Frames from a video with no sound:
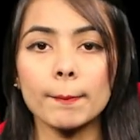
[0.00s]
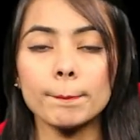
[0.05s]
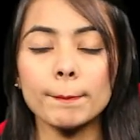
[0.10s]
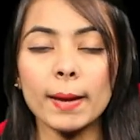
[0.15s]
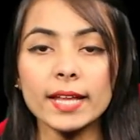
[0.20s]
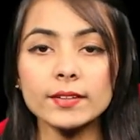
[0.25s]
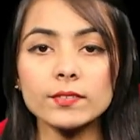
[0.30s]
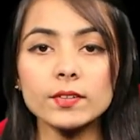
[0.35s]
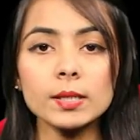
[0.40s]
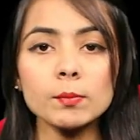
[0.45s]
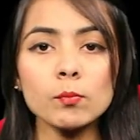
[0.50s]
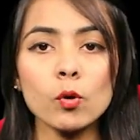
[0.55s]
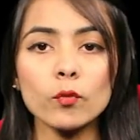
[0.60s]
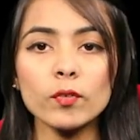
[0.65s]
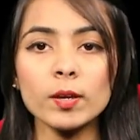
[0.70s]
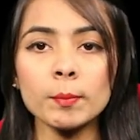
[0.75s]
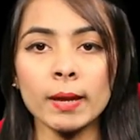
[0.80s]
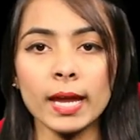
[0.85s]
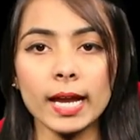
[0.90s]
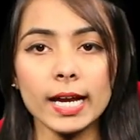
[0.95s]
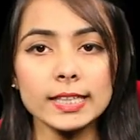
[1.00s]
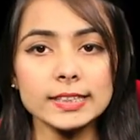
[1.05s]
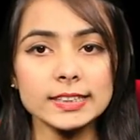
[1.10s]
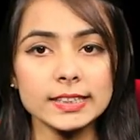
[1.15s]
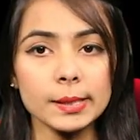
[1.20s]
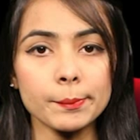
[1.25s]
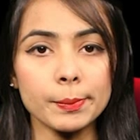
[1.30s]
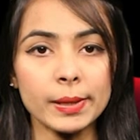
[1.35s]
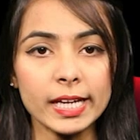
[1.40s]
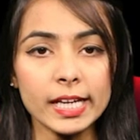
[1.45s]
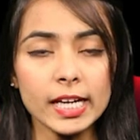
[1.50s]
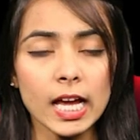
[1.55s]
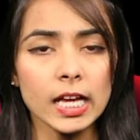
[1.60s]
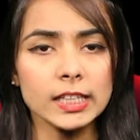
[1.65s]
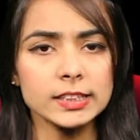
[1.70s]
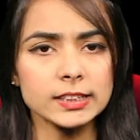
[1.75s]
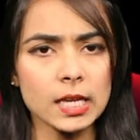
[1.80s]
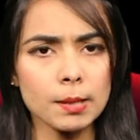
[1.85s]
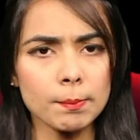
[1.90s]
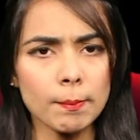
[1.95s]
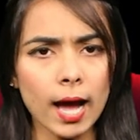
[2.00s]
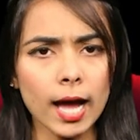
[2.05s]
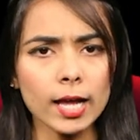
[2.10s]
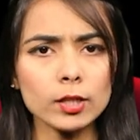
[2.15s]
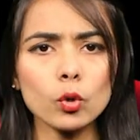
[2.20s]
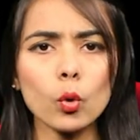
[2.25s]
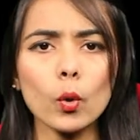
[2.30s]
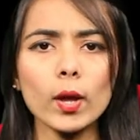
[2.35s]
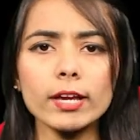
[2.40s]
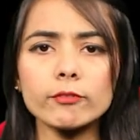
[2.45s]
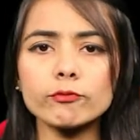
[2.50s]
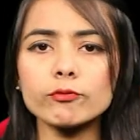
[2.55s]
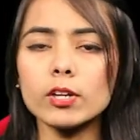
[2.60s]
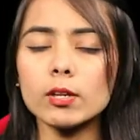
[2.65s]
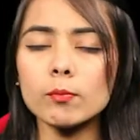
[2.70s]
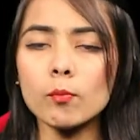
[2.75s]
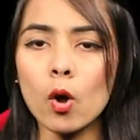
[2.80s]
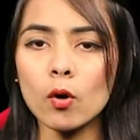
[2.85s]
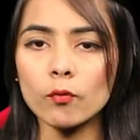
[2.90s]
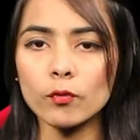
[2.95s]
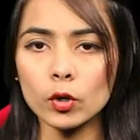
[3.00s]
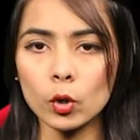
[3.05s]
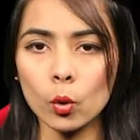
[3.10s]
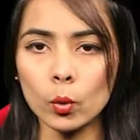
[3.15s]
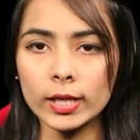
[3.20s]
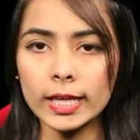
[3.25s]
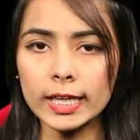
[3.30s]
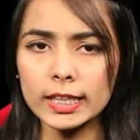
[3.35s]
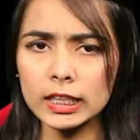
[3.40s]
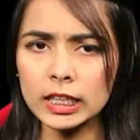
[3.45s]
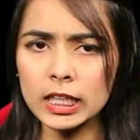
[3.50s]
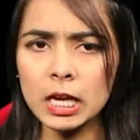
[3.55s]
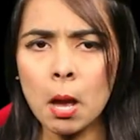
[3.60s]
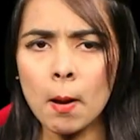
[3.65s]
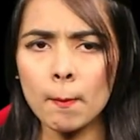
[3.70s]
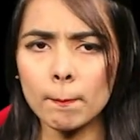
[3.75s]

मैत्री मूवी मेकर से भी सलमान को एक फिल्म ऑफर होने की